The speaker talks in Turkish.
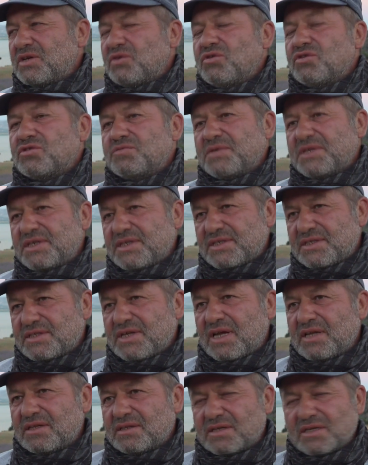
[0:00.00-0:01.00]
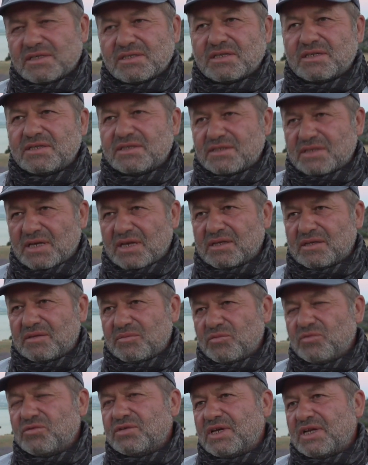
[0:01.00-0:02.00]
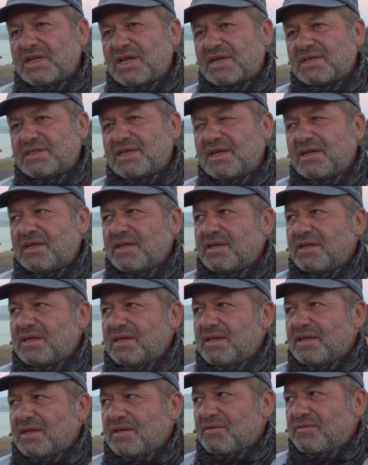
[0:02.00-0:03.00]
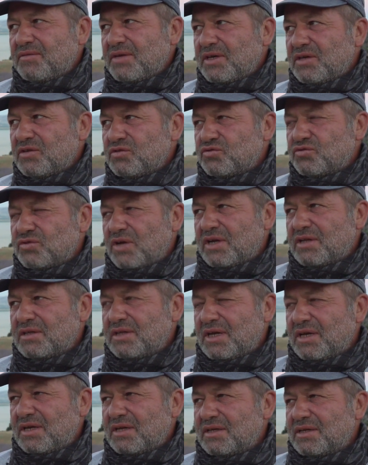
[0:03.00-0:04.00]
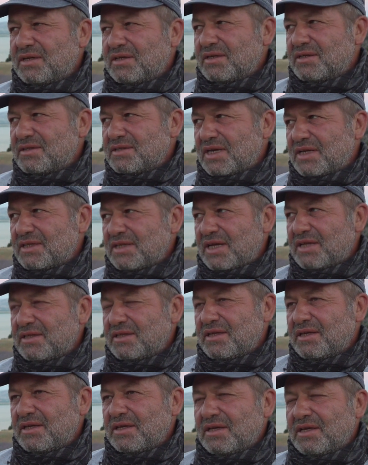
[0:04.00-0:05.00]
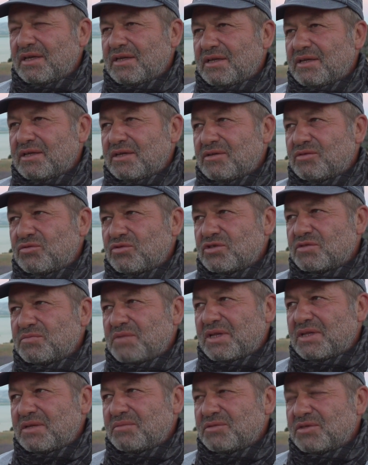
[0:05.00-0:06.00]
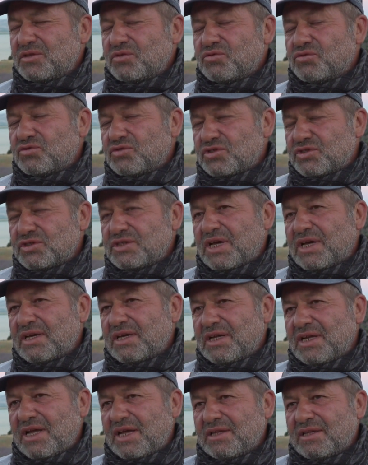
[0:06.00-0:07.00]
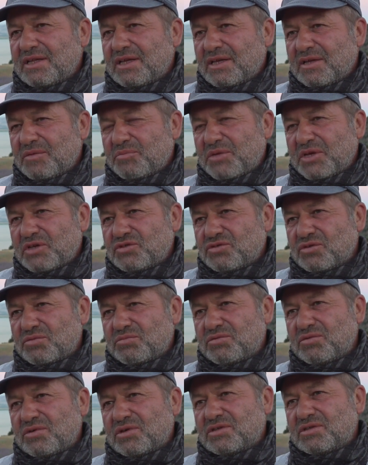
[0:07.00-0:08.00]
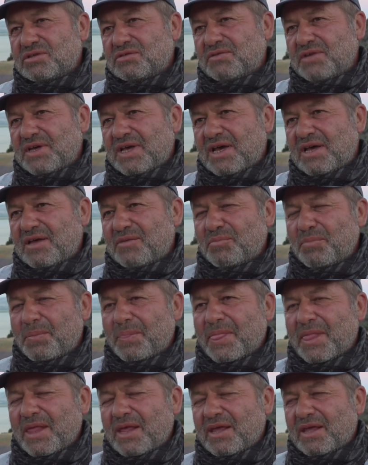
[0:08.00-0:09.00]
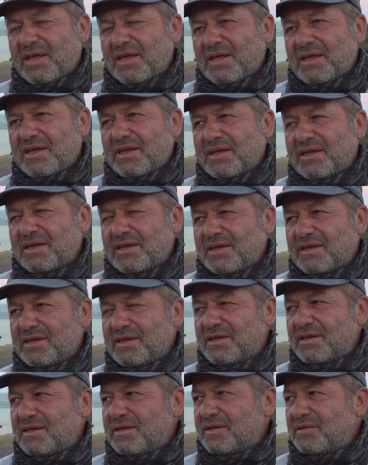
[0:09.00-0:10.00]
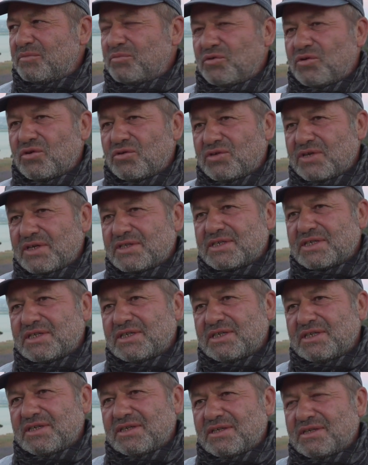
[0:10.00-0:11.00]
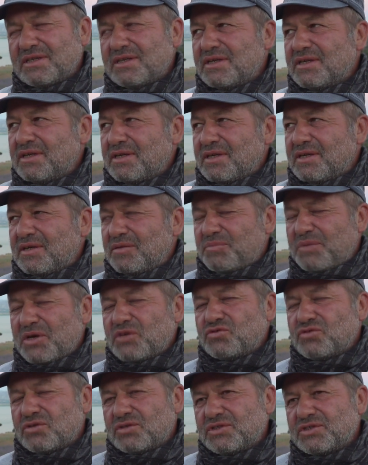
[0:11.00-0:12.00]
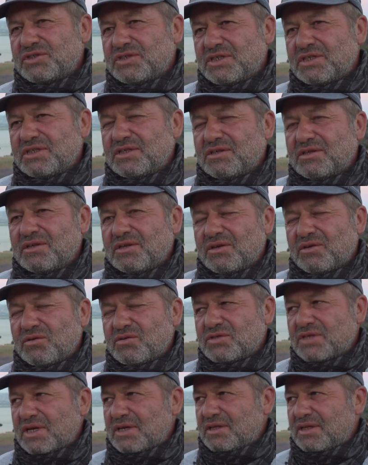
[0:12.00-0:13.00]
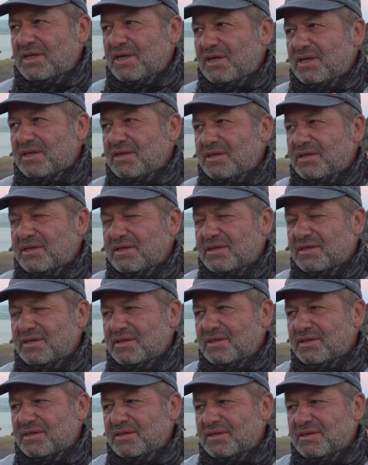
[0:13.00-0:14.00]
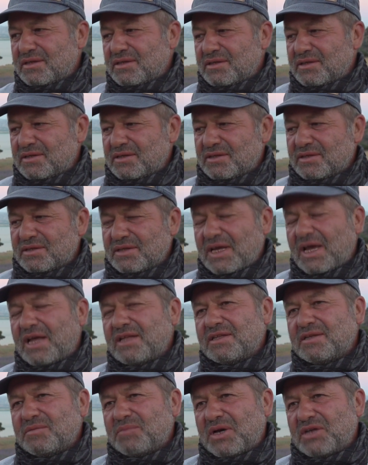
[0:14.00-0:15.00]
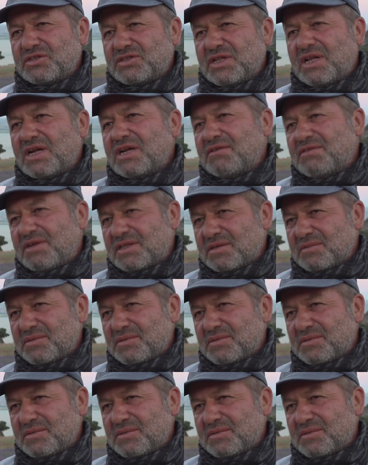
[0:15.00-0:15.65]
Özbekistan, Kazakistan gibi ülkelerde ve şu anda e, zaten e, turizm anlamında da yurt dışından gelen pek çok blogger veya e, blog yazarı e, pek çok kişinin Özellikle e, geldiği bahçeler lavanta